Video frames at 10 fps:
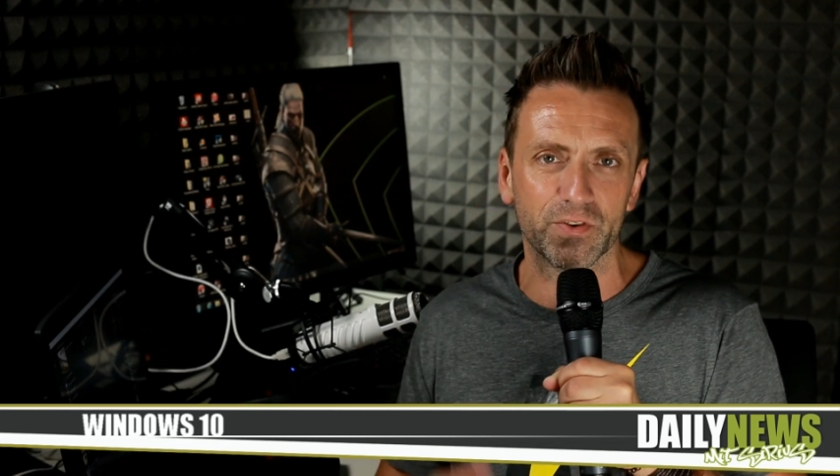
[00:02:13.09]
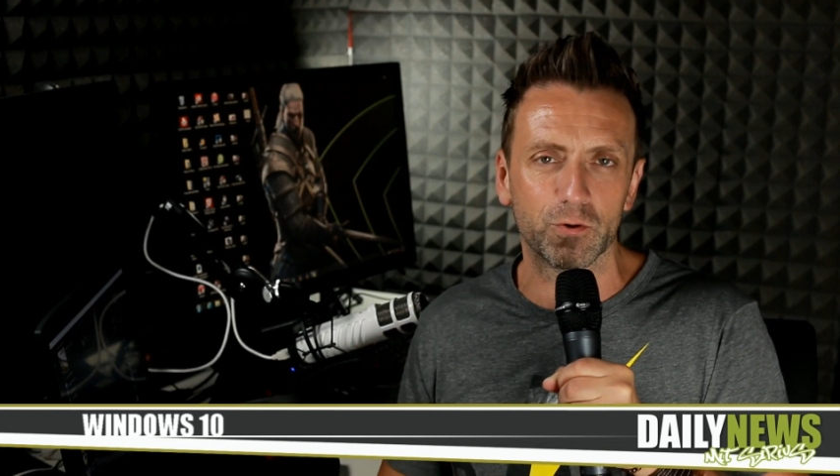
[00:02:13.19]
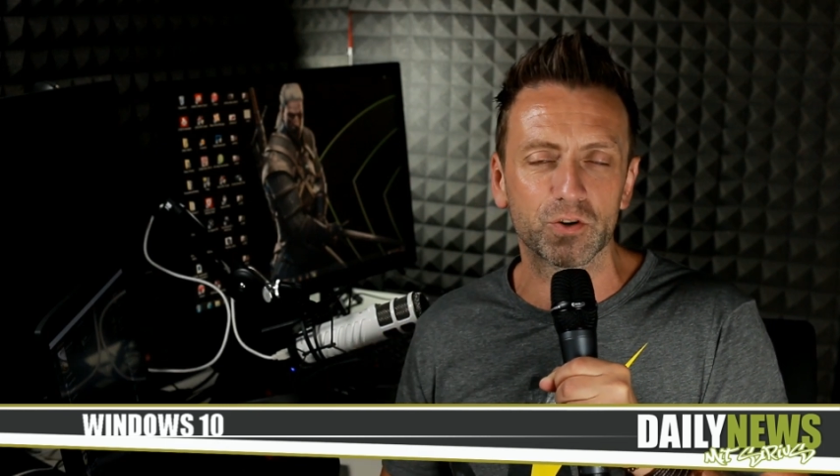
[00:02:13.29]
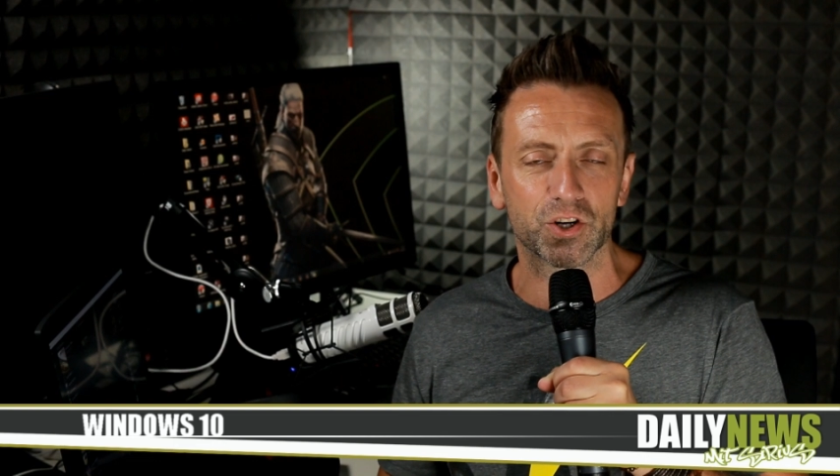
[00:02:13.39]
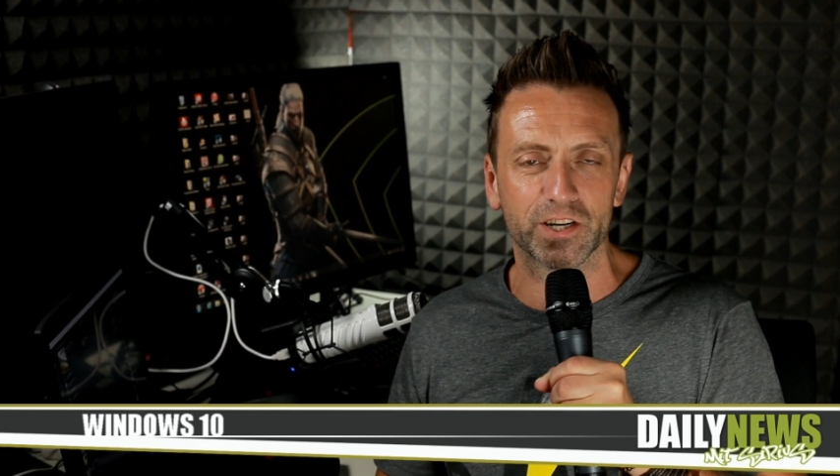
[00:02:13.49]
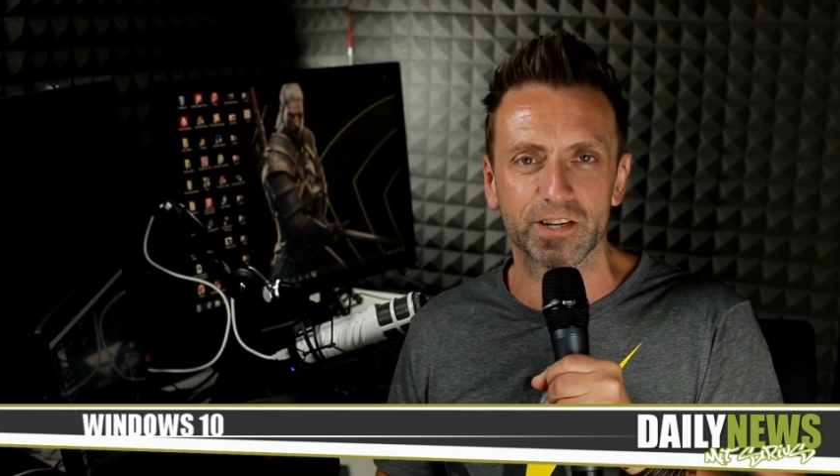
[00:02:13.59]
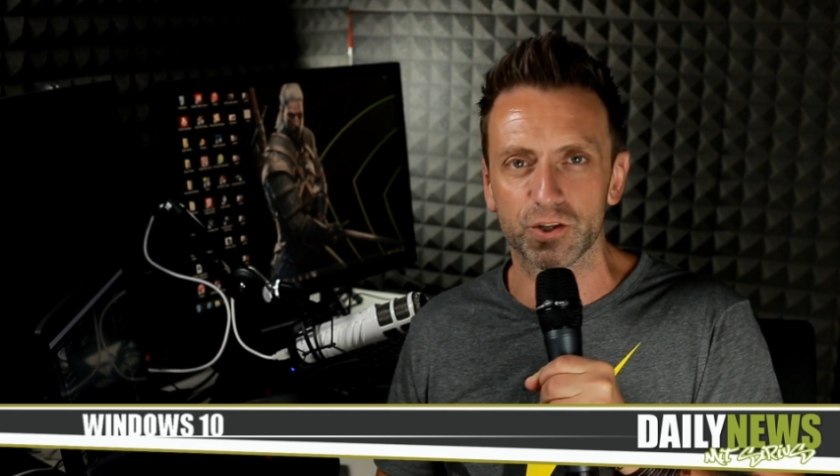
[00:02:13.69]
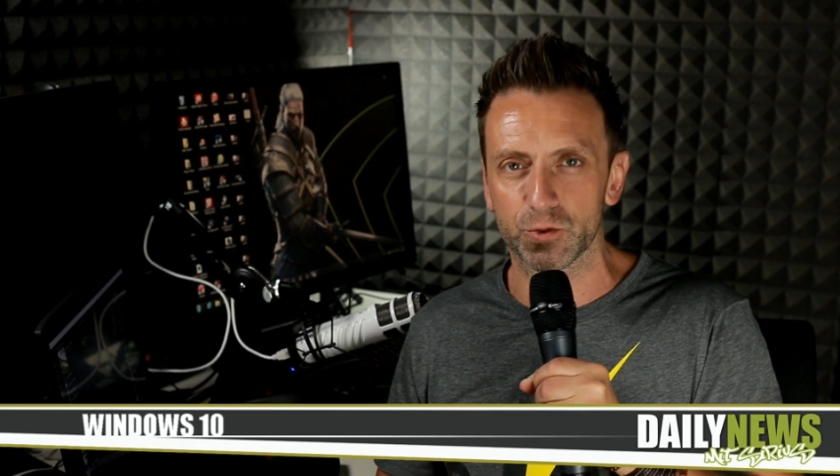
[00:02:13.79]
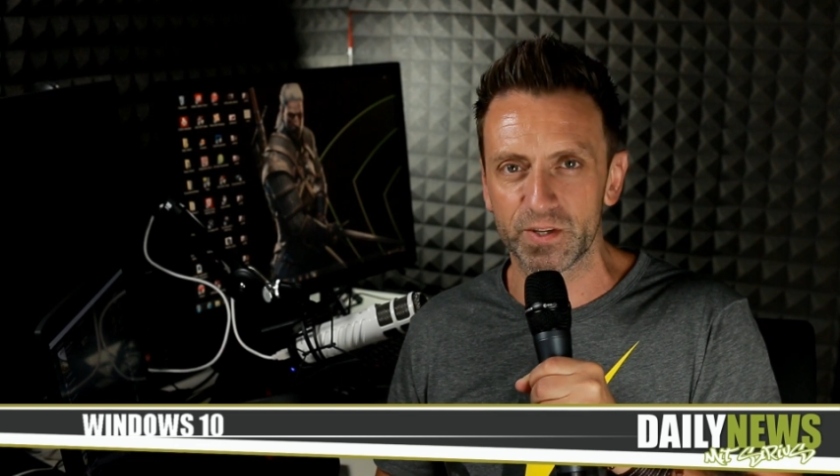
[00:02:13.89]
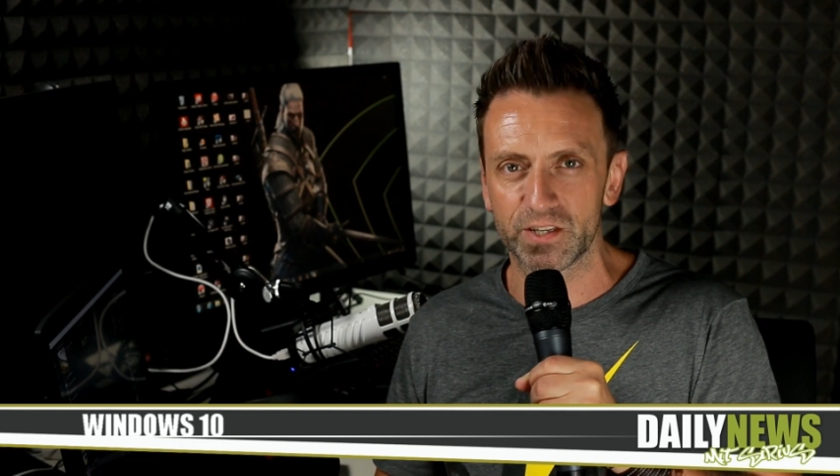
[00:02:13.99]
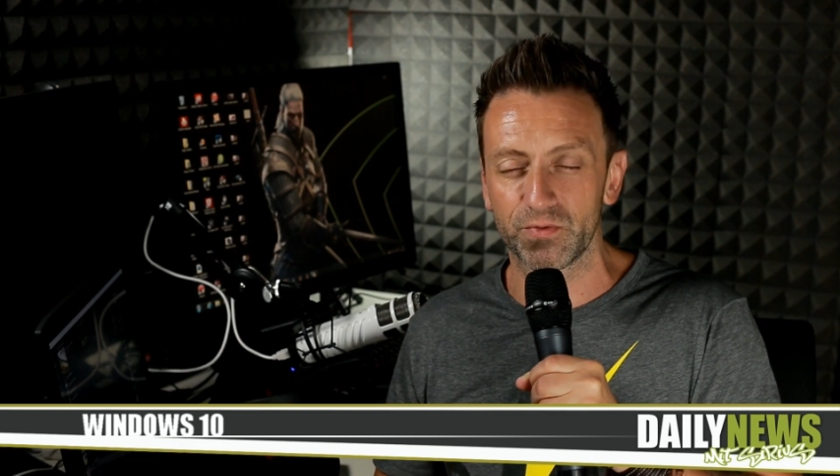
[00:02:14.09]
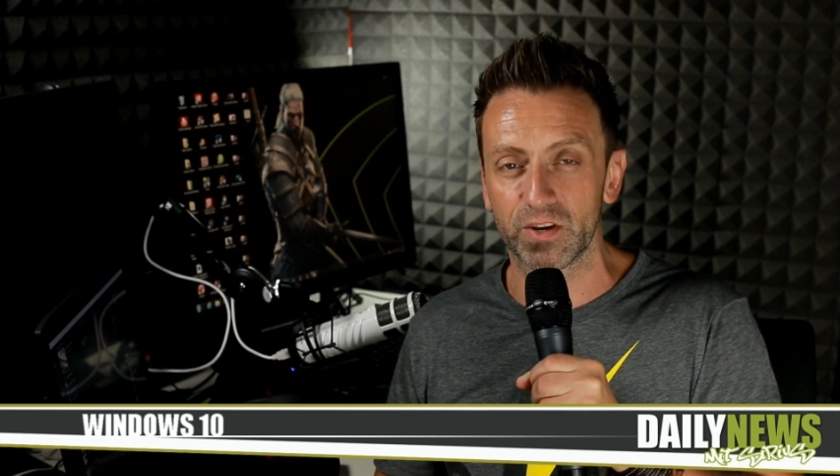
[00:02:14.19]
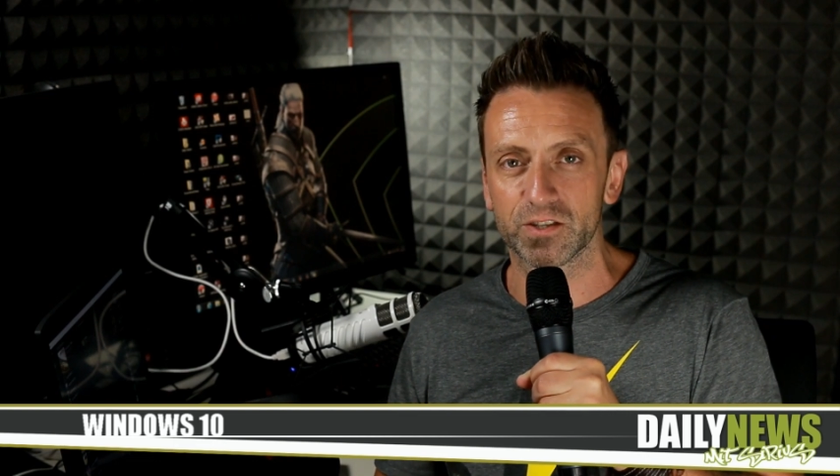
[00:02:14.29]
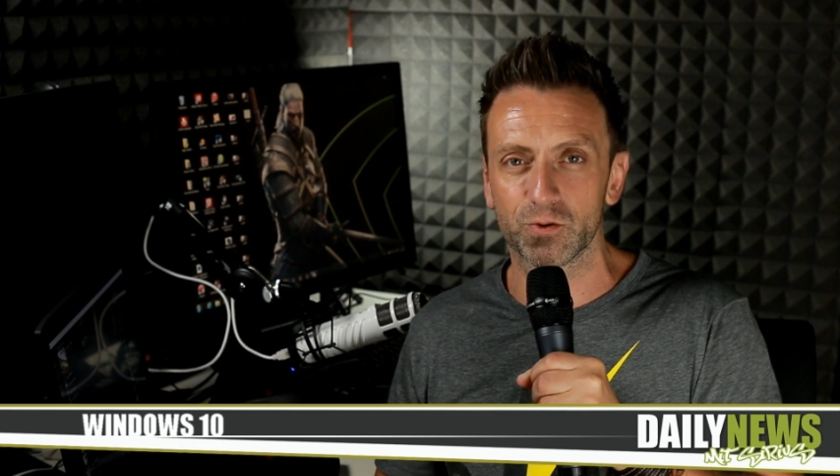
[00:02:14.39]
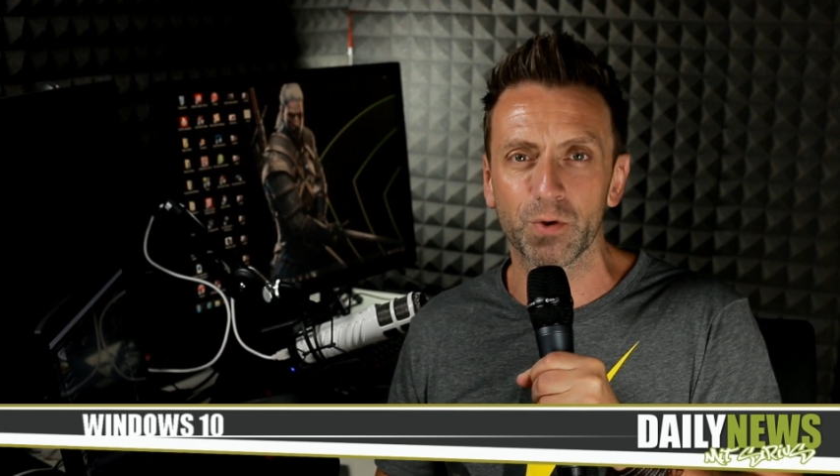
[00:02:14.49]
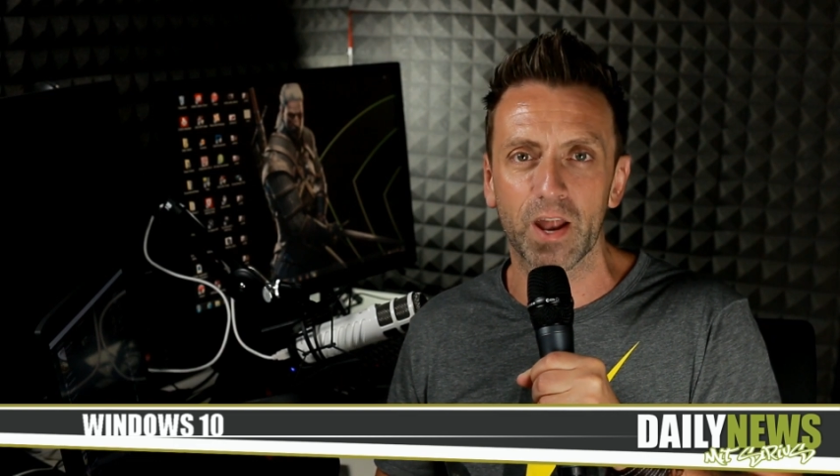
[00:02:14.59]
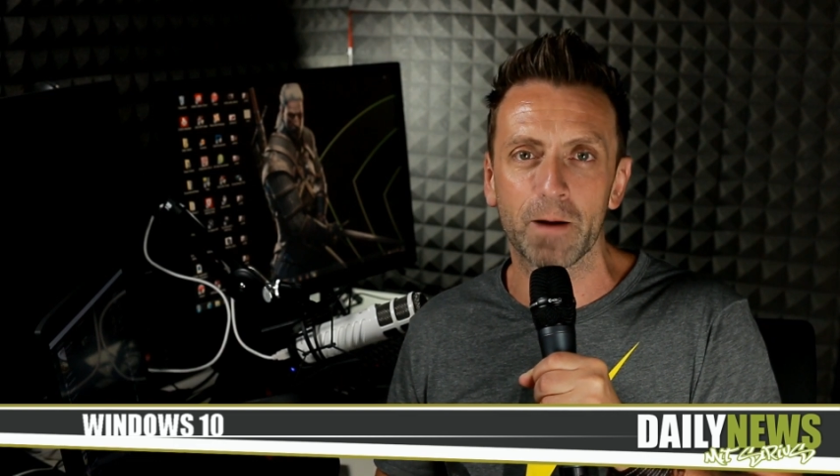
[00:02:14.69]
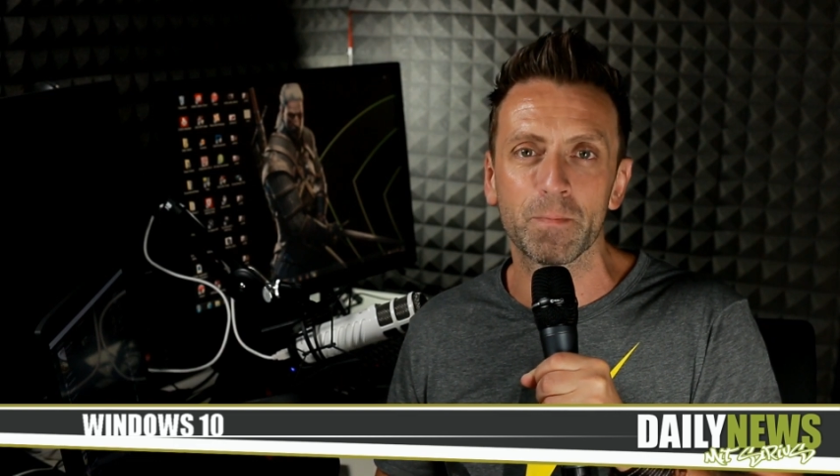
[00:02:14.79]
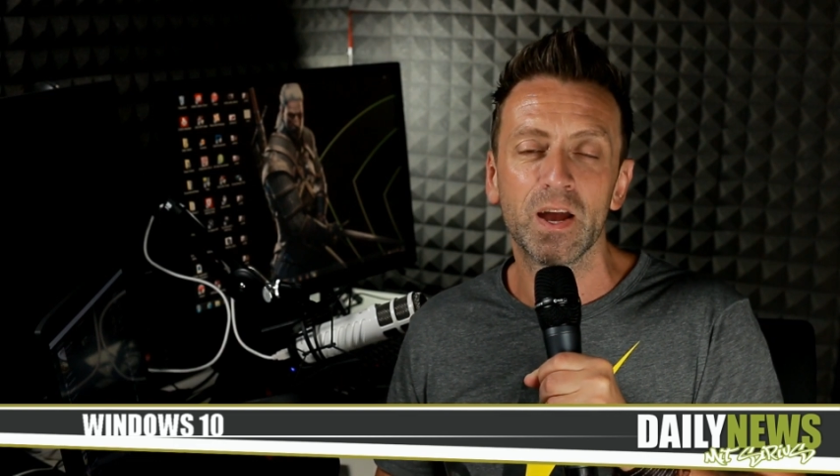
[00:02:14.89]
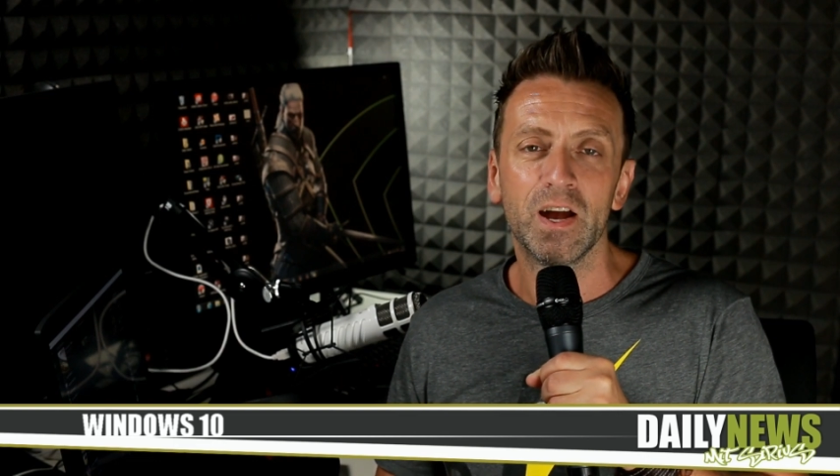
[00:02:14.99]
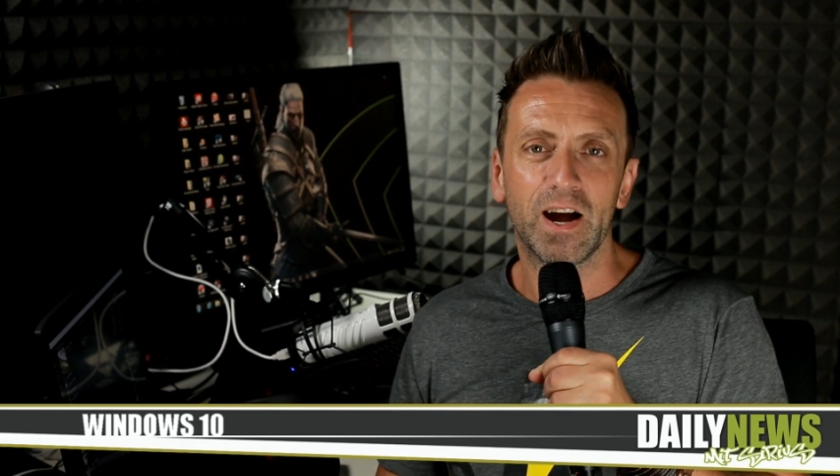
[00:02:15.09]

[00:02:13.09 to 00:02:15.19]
viele unterschiedliche Spezifikationen haben.